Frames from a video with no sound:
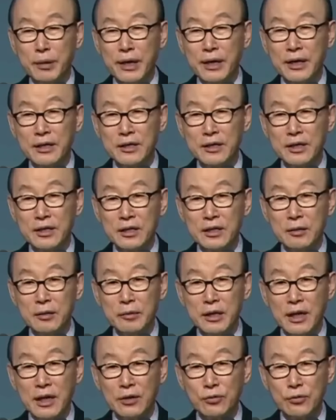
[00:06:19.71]
파괴적인
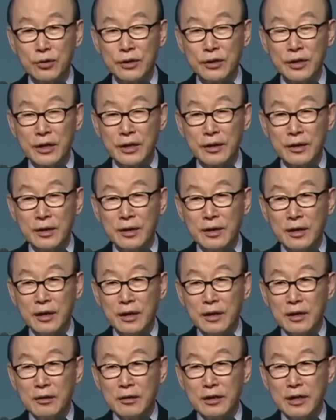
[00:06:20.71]
힘을 가져오는데
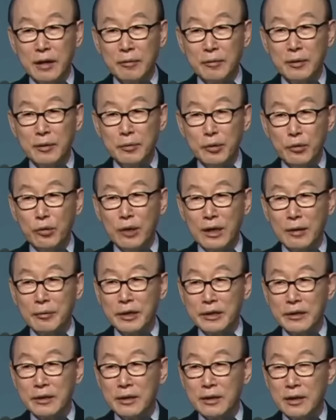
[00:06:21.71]
남을
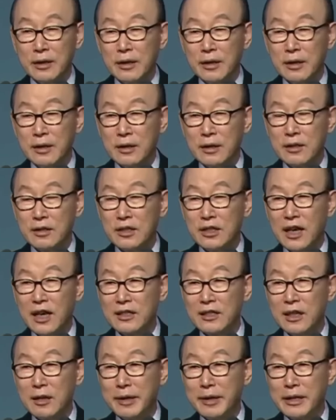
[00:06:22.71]
미워하면 그
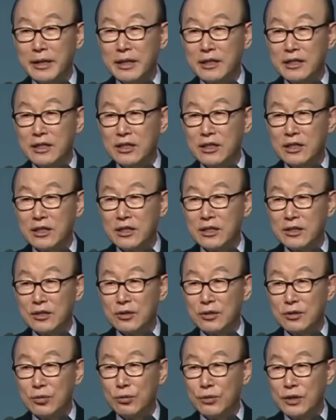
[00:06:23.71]
상대방이
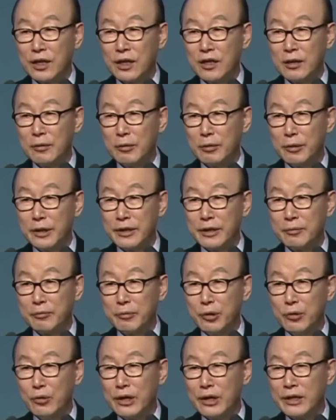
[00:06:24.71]
손상을 입을 뿐 아니라
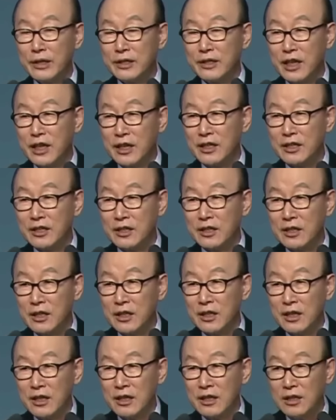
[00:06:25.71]
미워하는 자기
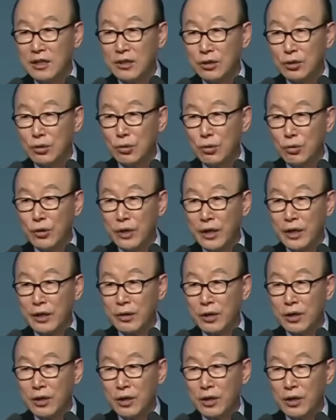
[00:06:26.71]

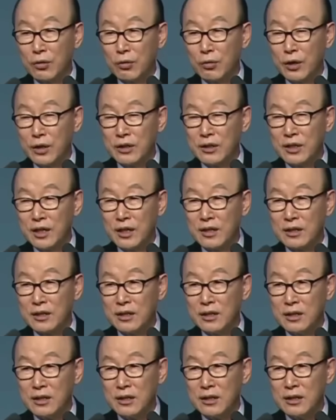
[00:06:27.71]
속에
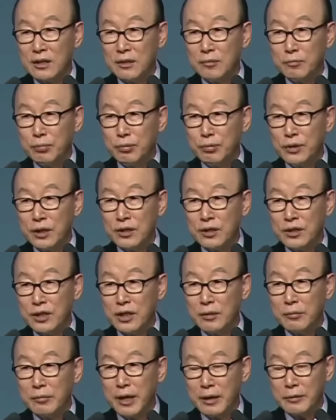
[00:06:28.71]
굉장한
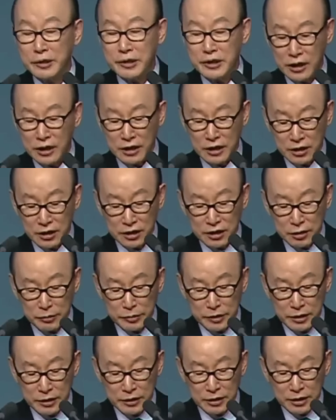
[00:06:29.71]
부정적인 마음이 생기는
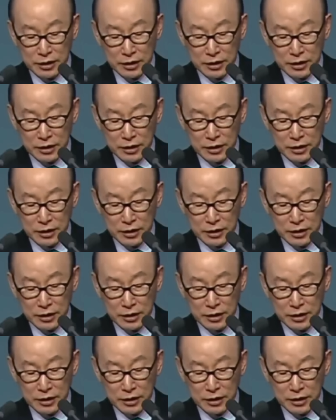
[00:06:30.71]
것입니다.